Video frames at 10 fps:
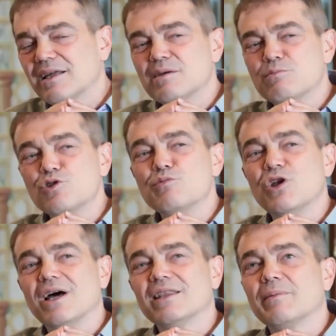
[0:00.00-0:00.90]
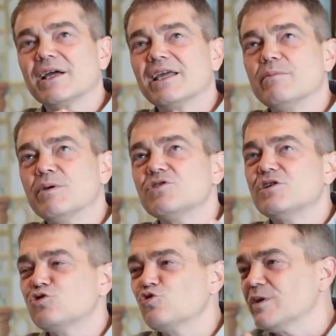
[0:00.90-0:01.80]
Ee, bunu böyle anlamak
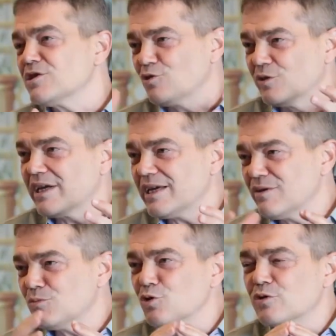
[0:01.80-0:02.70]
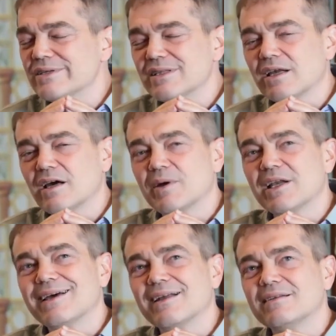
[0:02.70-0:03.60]
gelmemiş. Hiç şüphesiz onlar evrim teorisinden
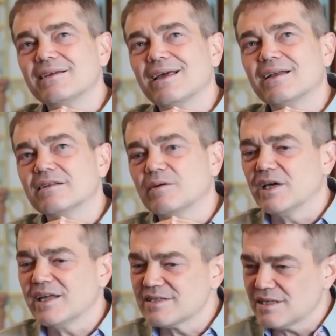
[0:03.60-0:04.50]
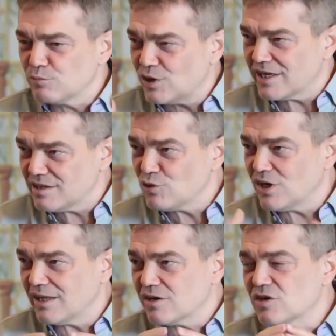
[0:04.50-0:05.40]
haberdar değillerdi. Ama en azından bu ayetin
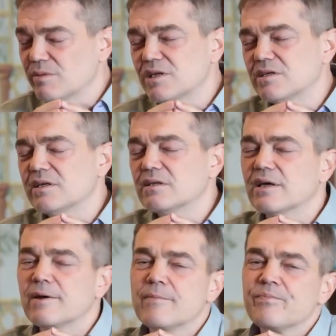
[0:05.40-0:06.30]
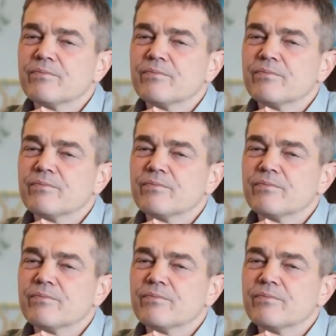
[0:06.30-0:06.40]
böyle anlaşılabileceğini de